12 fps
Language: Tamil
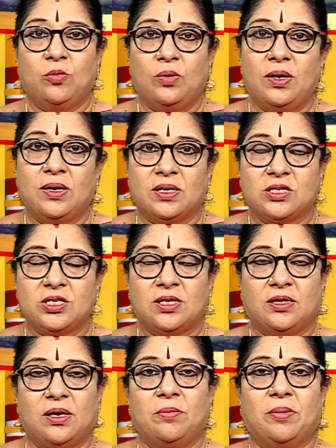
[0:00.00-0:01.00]
மூல
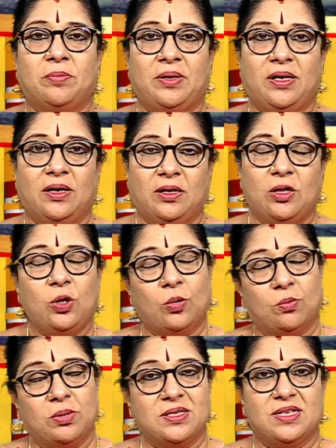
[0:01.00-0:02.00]
நட்சத்திரம் அப்படிங்கிறது
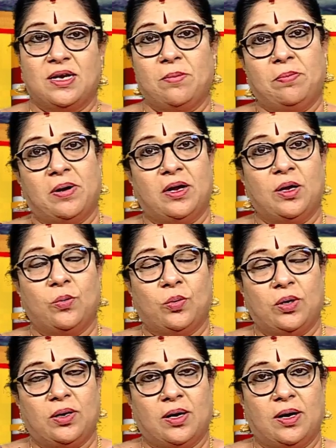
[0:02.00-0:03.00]
ரொம்ப சிறப்பான
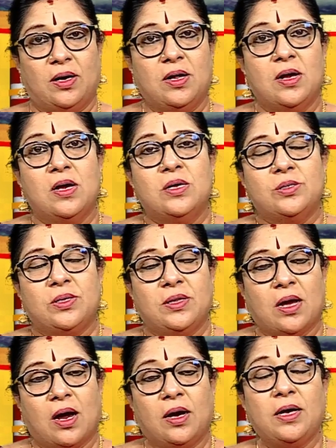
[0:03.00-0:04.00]
ஒரு நாள் ஸோ
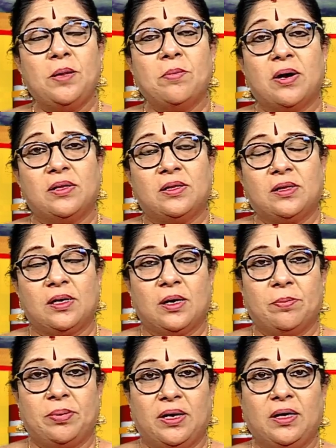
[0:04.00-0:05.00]
இந்த ஆணி
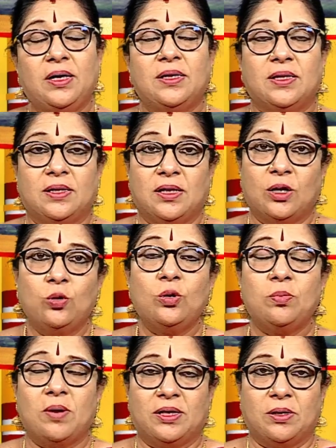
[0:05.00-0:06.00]
மாதத்திற்கு பிறகு இந்த
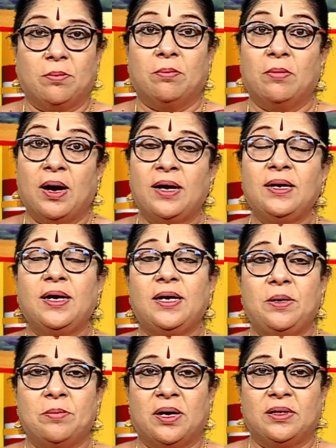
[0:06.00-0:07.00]
தனுர் மாதம்
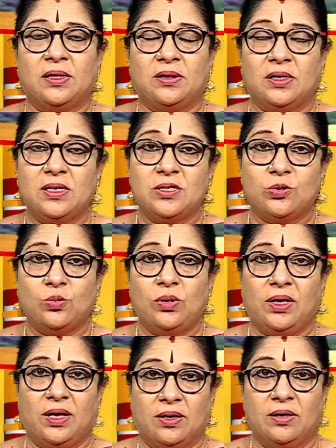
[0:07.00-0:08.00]
மார்கழி மாதத்தில்
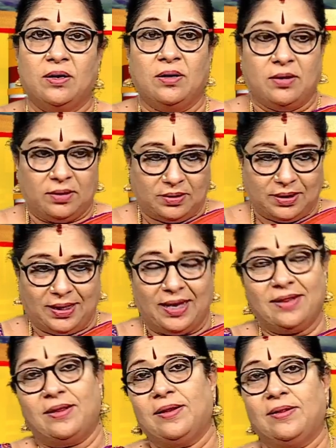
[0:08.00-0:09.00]
சூரியன் இந்த
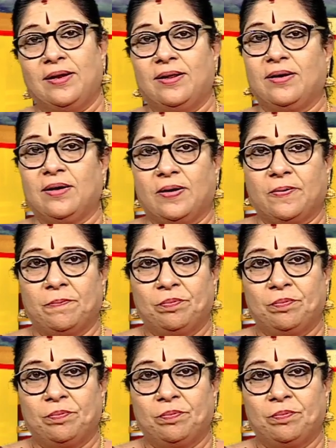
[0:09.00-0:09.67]
கேந்திரத்தில் இருக்கார்